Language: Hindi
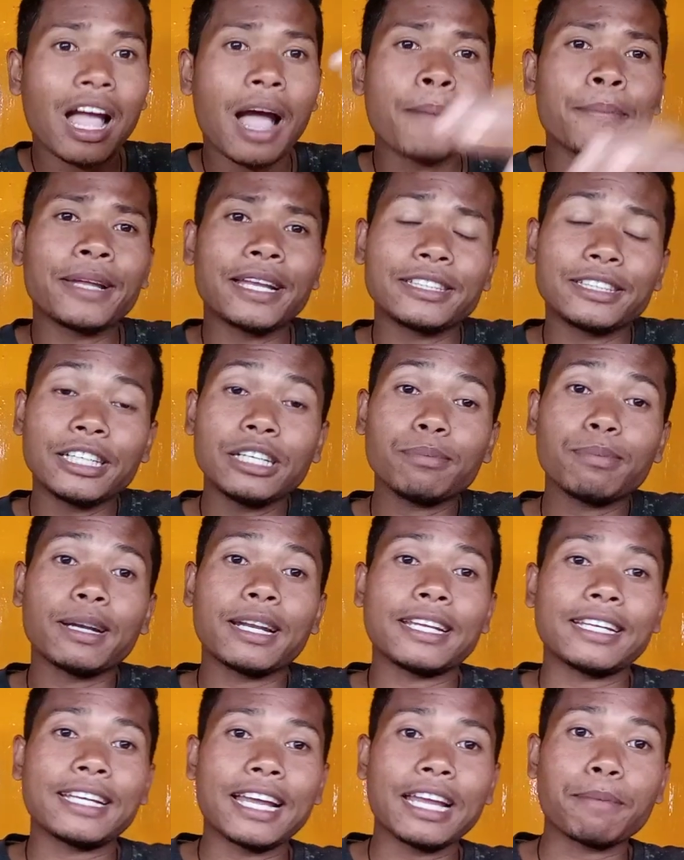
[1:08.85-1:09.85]
हम एजेंट
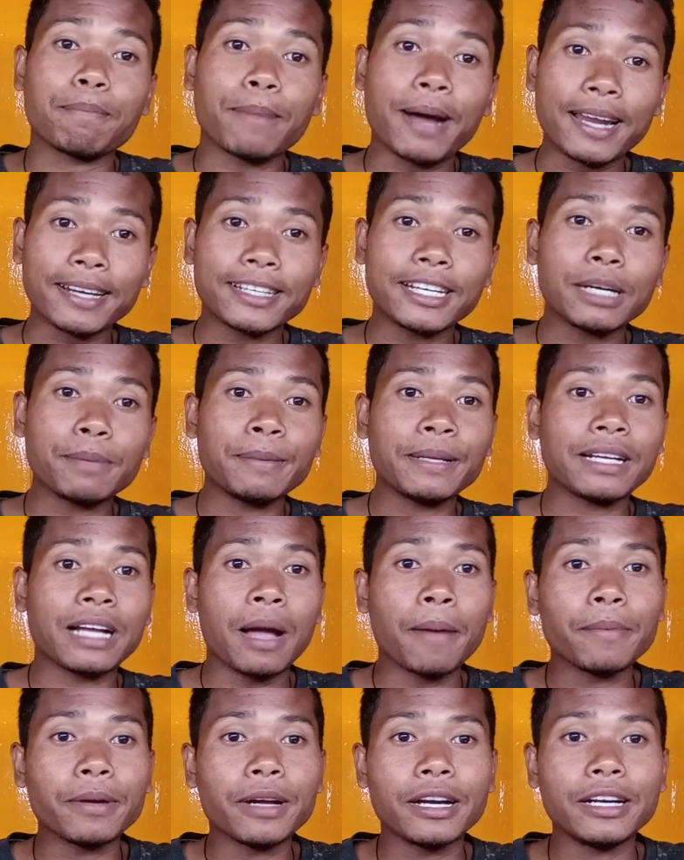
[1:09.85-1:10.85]
बनाया है मार्केट में
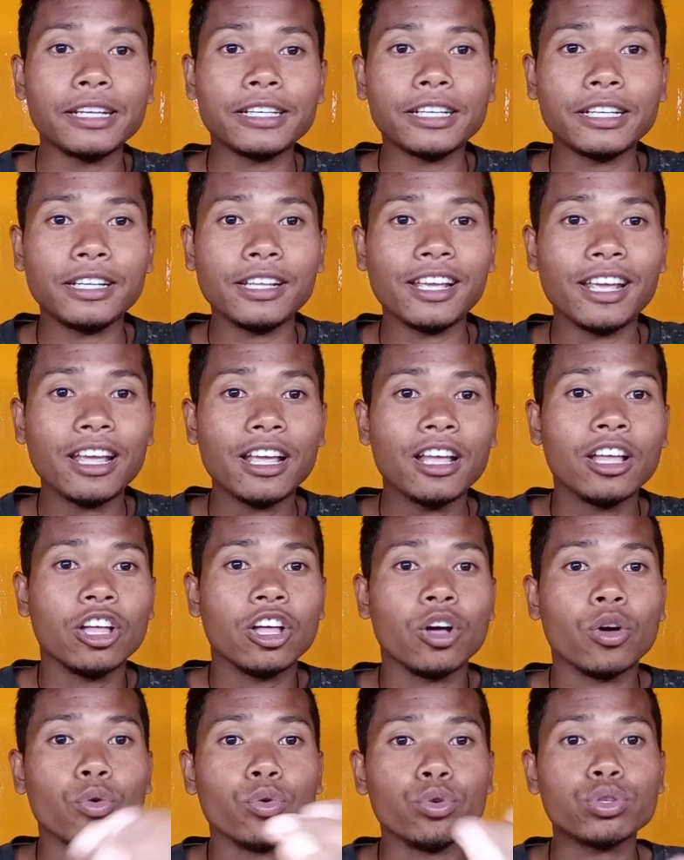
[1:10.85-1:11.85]
काम करने के लिए
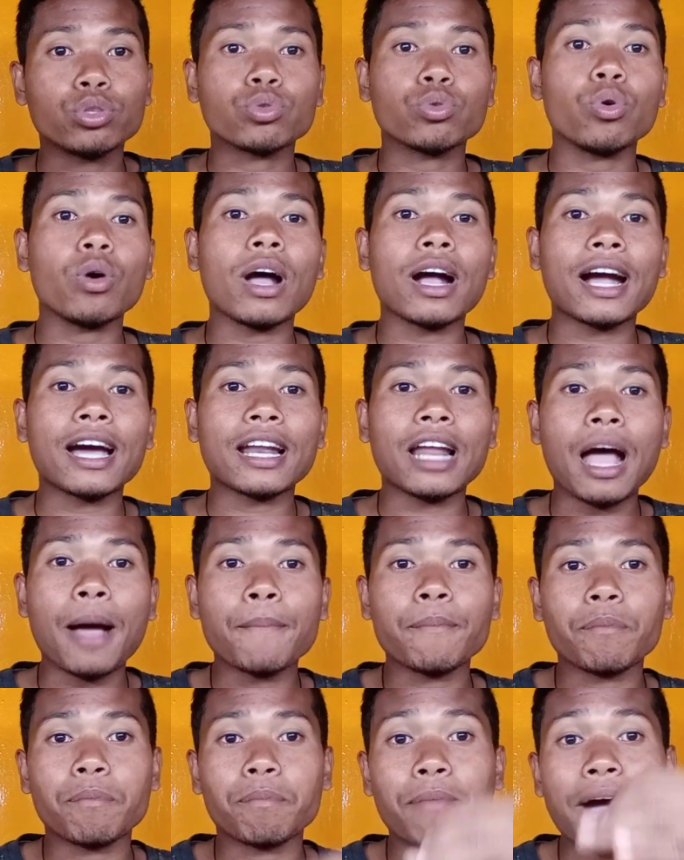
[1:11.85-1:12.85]
उसको अगर
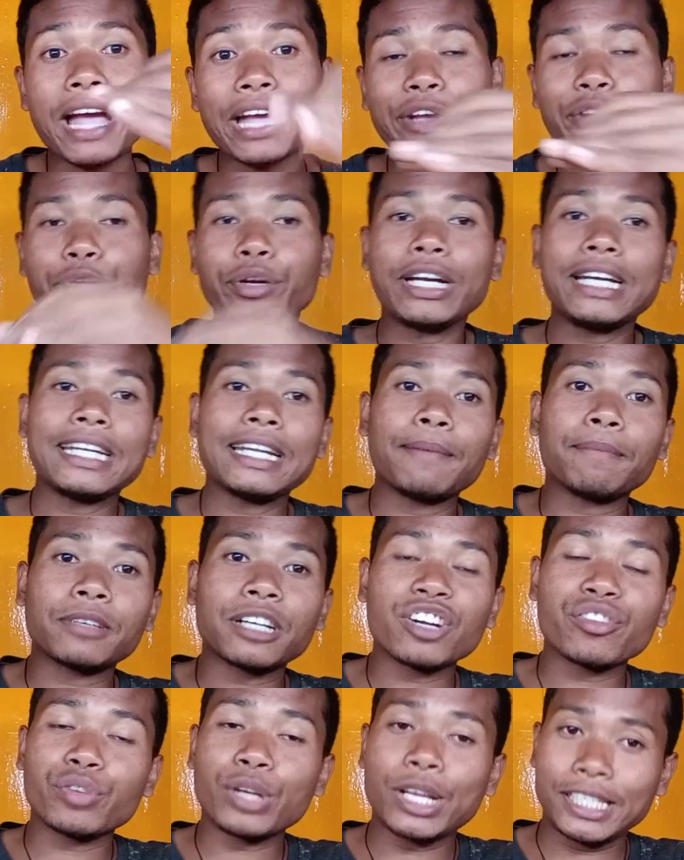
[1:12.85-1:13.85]
हम माइक्रोडियम
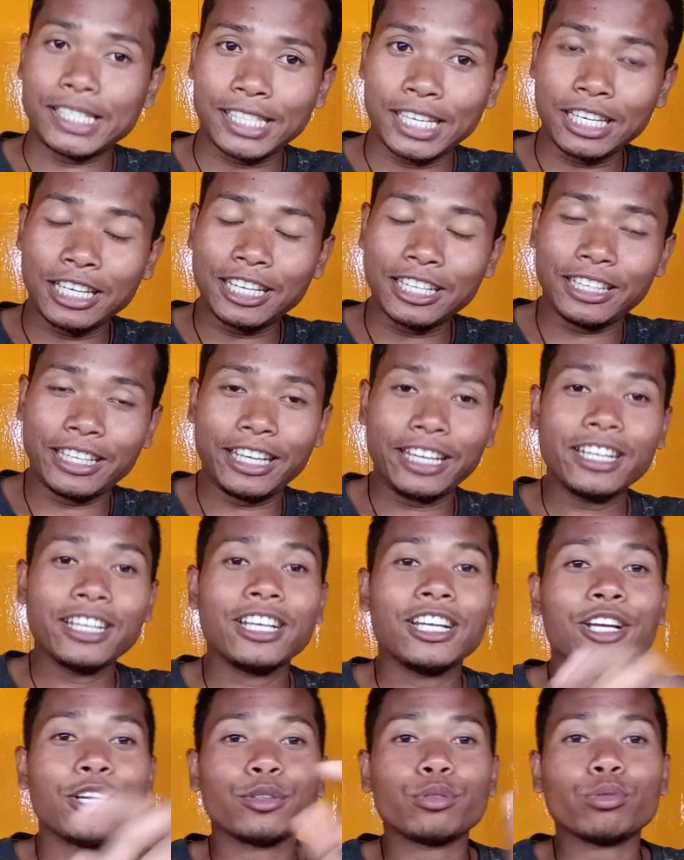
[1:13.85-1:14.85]
का फैसिलिटी दें
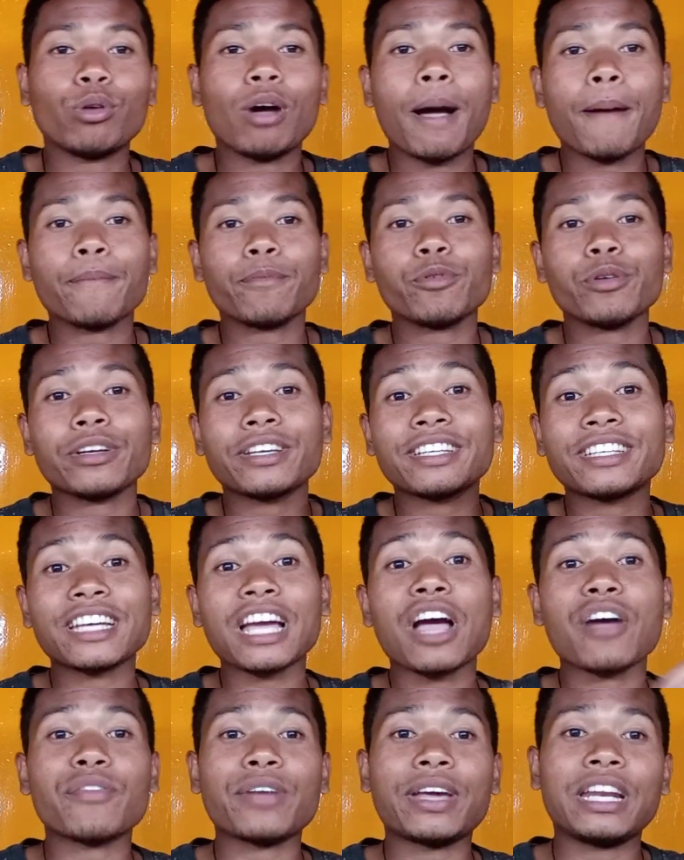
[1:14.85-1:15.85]
तो हमको
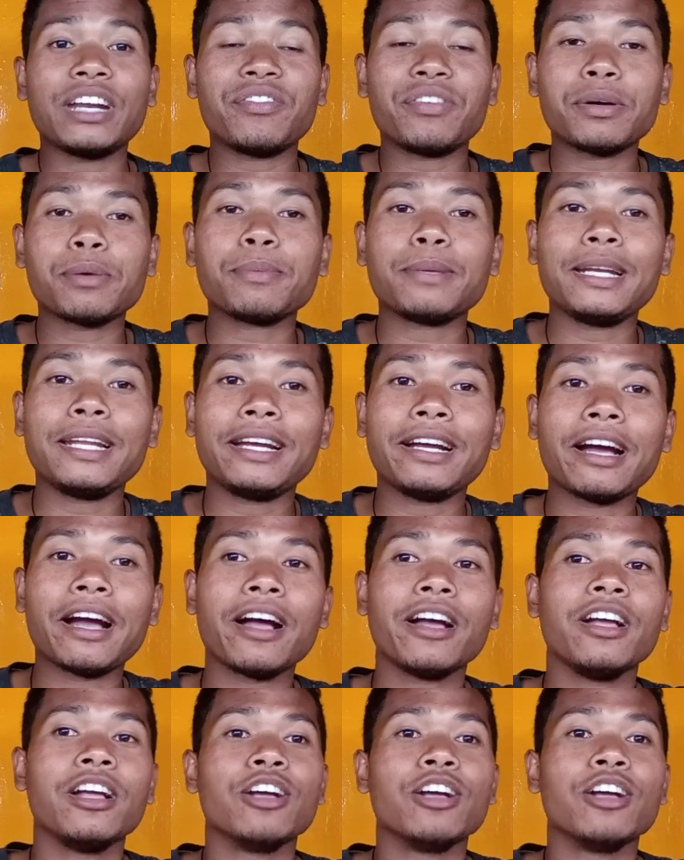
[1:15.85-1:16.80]
क्या बेनिफिट मिलेगा